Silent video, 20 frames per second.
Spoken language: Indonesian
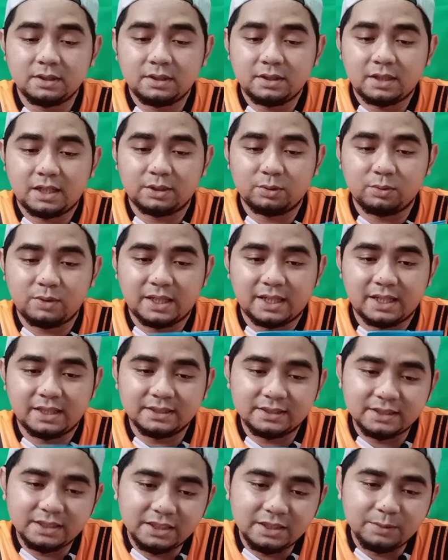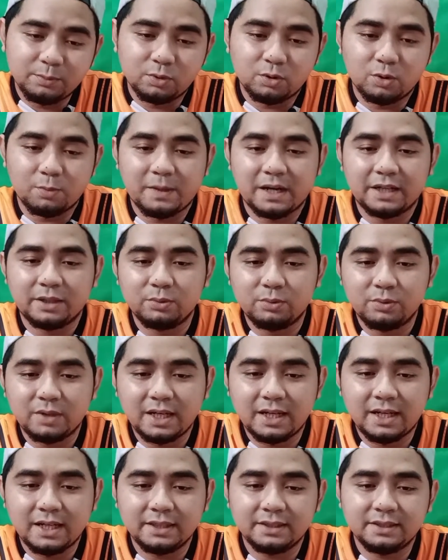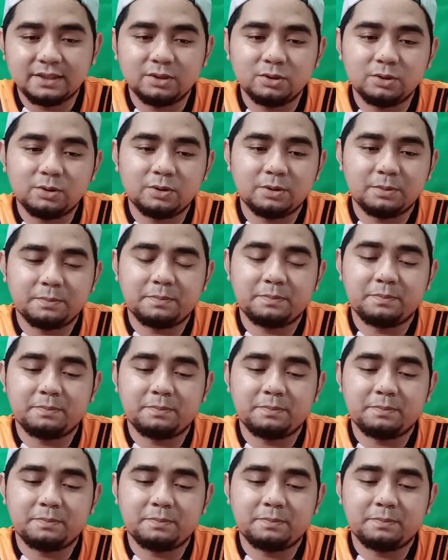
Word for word: kartu garansi, buku panduan itu